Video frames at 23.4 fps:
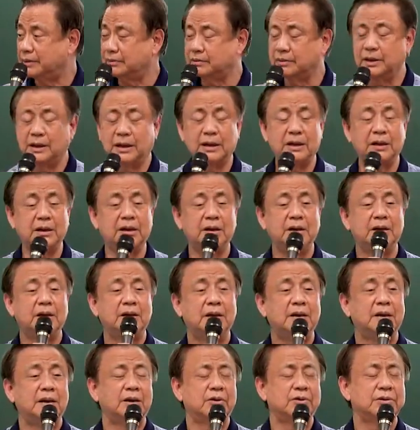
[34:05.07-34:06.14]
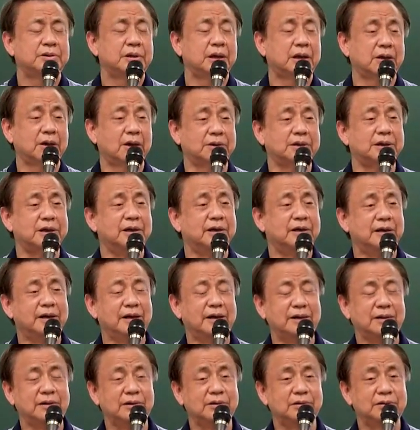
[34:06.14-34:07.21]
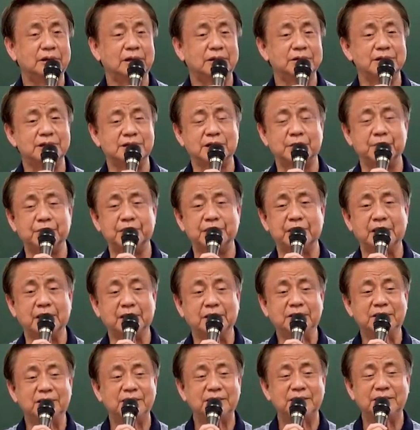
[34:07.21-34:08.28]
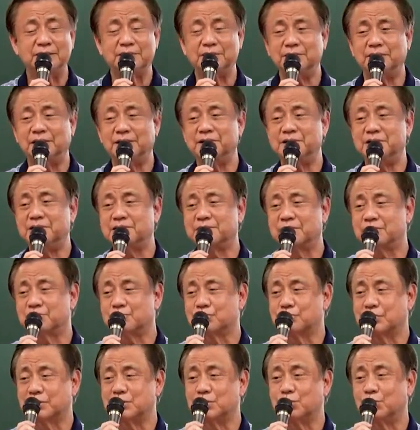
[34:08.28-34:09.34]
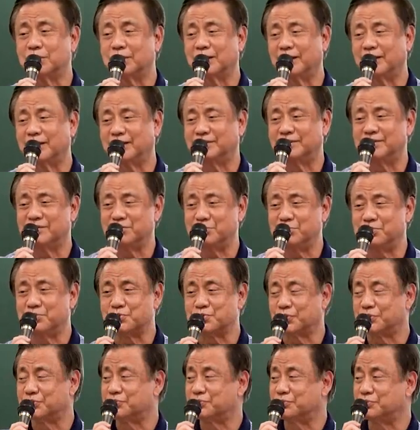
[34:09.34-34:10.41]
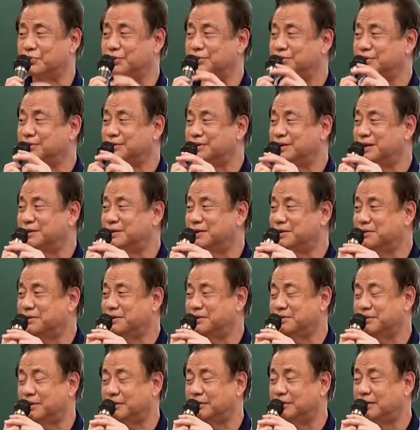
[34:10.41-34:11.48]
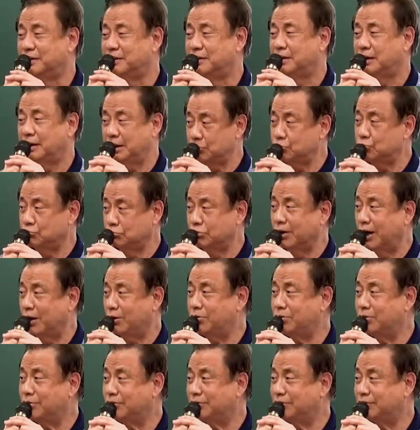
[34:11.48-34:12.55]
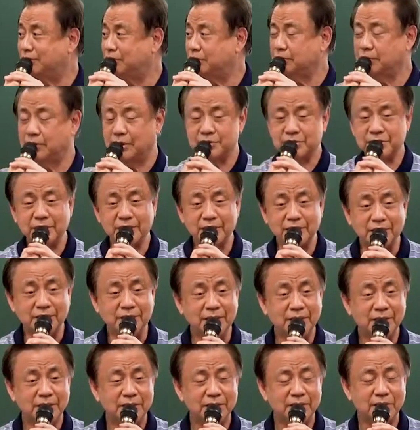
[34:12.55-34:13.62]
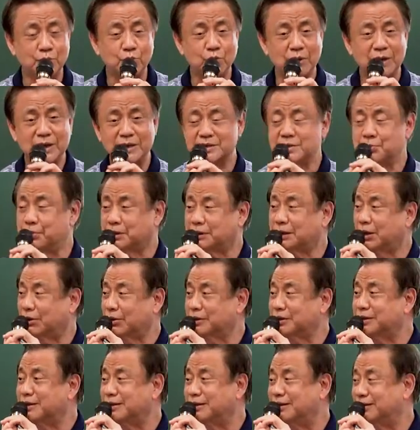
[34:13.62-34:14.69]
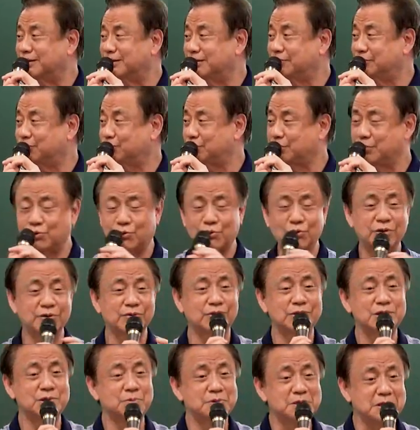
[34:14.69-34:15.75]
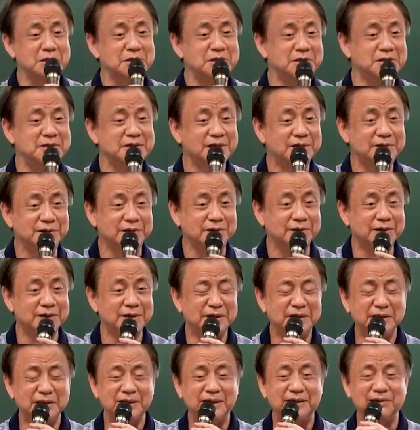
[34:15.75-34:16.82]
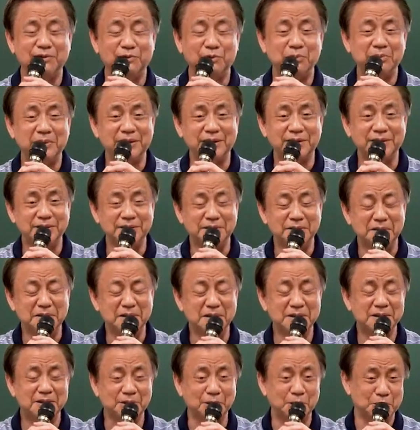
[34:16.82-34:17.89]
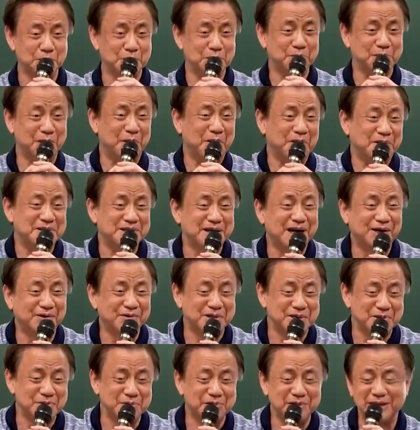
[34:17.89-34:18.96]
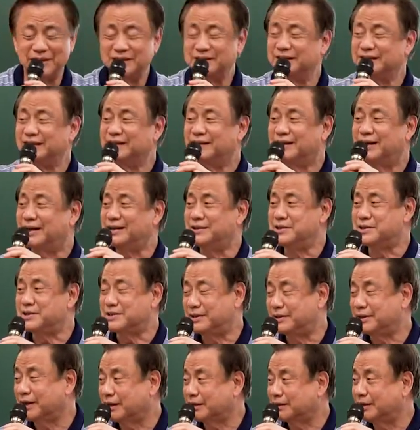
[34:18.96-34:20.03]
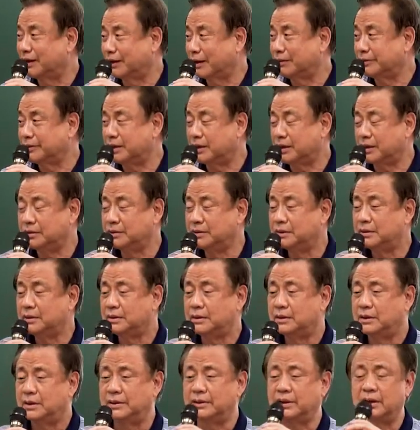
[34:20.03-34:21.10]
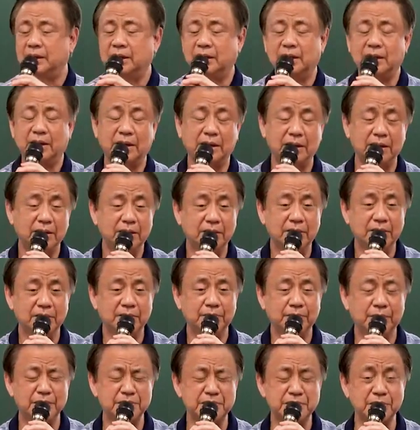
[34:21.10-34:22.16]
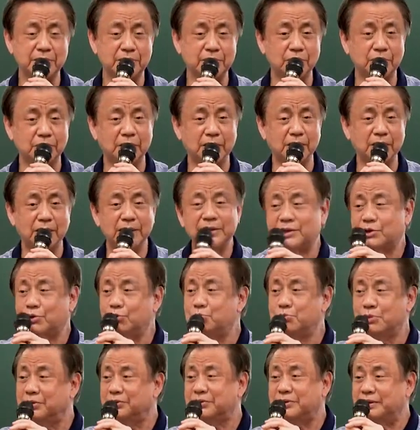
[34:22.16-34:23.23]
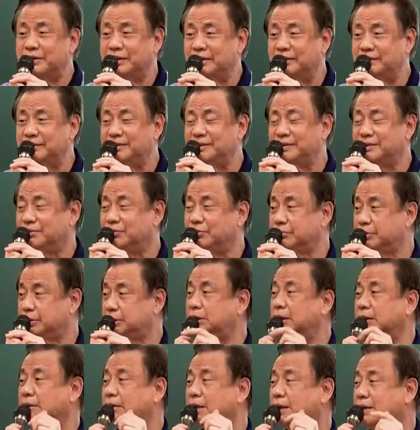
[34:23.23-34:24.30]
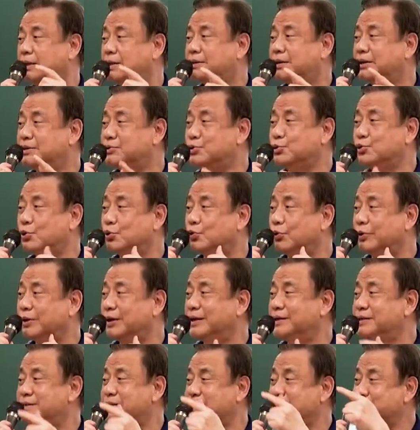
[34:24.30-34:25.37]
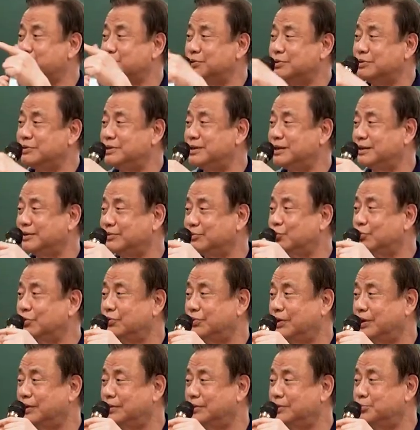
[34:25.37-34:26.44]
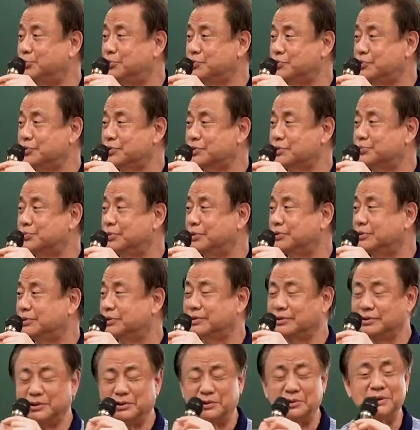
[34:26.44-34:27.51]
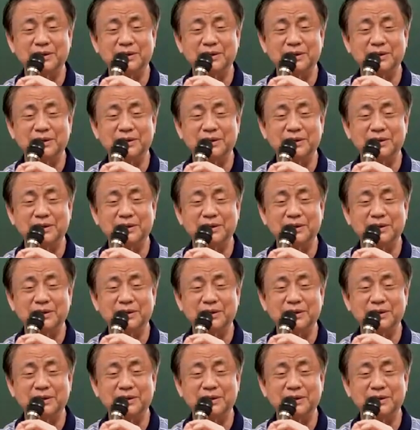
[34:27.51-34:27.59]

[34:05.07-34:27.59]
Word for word: 因为啊我打够听啦，听二十年啊，我啊你什么时候叫我来？她一边甩手，啊，那个太太跟她讲，哎我好，我阿贤啊，我开始冇头够听啊，你看我怎么精神这么好？呃我们那个同学们就好奇问他，啊你现在开头打够听？哎啊。他先讲了，啊你讲我给啊，我就等，他就用我那一招去让对方 emotion a l support 哦。